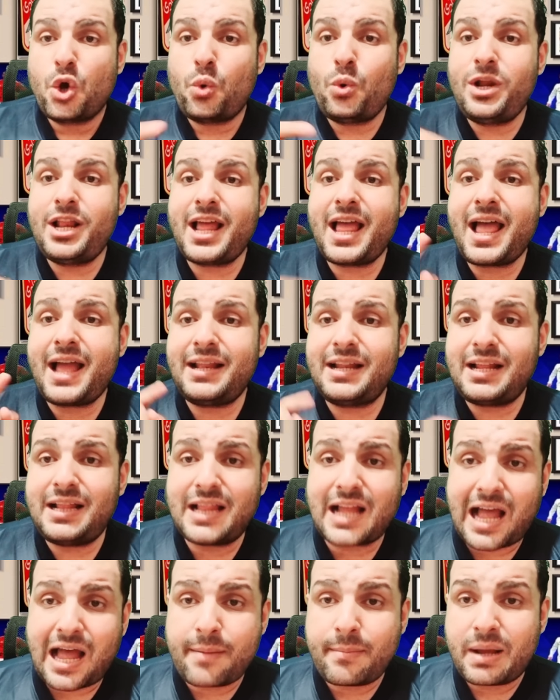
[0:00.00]
والاهلي
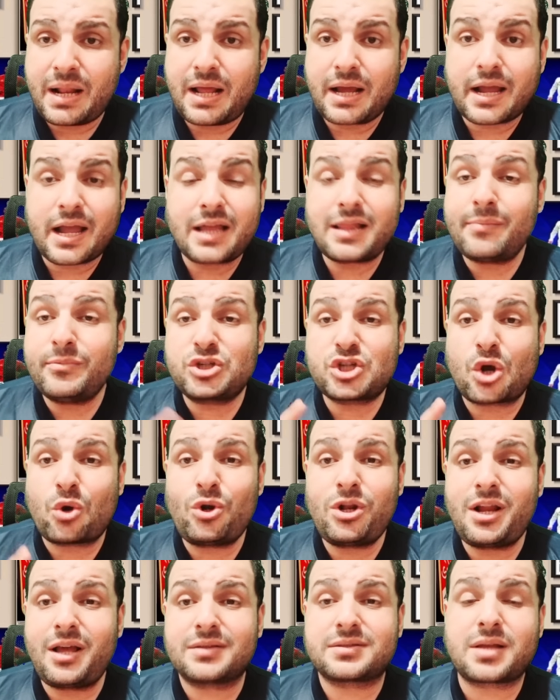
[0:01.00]
اللي عملك انا مش
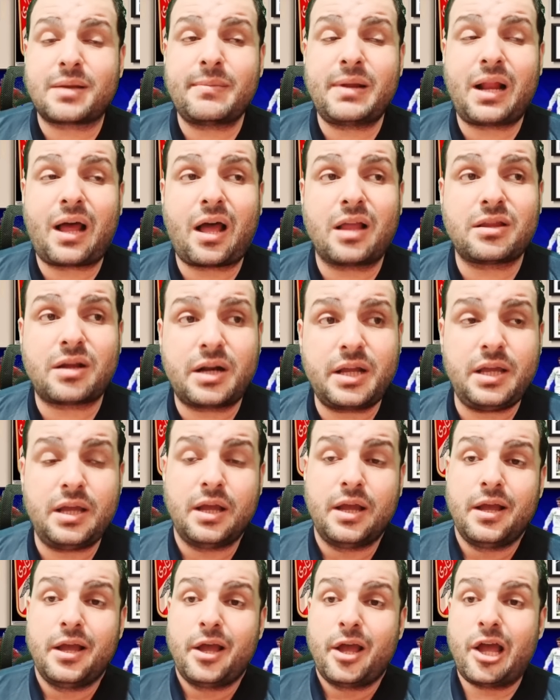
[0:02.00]
هقول لعصام الحضري